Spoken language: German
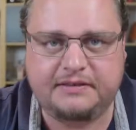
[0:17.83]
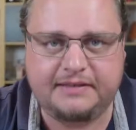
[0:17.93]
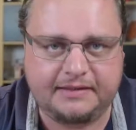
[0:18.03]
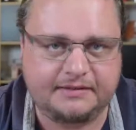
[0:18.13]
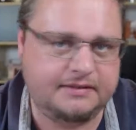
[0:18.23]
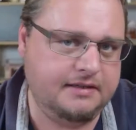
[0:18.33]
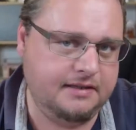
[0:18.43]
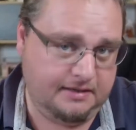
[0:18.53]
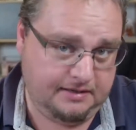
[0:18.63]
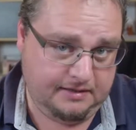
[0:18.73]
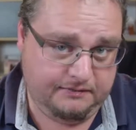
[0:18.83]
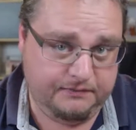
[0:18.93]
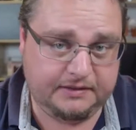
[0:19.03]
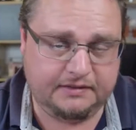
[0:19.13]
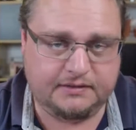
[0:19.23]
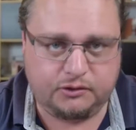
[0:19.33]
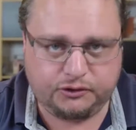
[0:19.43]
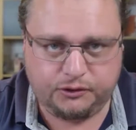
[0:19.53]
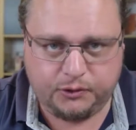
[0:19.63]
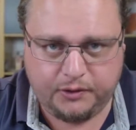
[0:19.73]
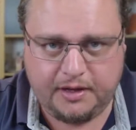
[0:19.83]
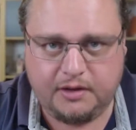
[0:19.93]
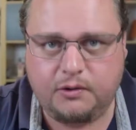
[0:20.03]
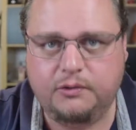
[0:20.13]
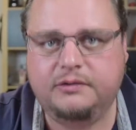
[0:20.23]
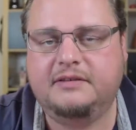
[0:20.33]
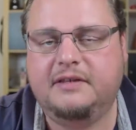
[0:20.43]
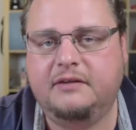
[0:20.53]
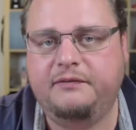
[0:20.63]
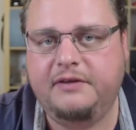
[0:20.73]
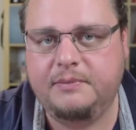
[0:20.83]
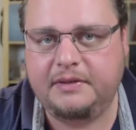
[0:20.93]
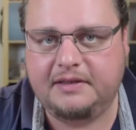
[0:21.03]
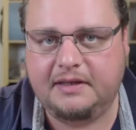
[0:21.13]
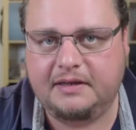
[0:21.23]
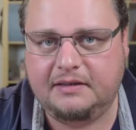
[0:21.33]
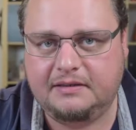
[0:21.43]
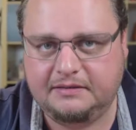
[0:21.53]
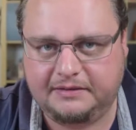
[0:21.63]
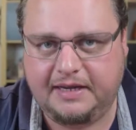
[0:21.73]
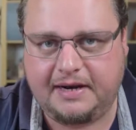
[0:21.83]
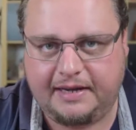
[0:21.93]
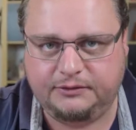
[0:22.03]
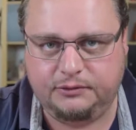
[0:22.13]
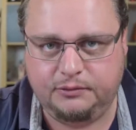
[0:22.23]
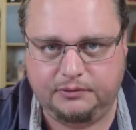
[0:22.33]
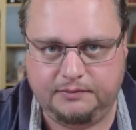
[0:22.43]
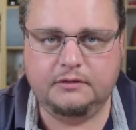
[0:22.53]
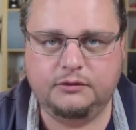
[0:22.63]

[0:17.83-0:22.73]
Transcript: setzt, wird das ganz schön teuer und es hat viel mit der Seherei zu tun.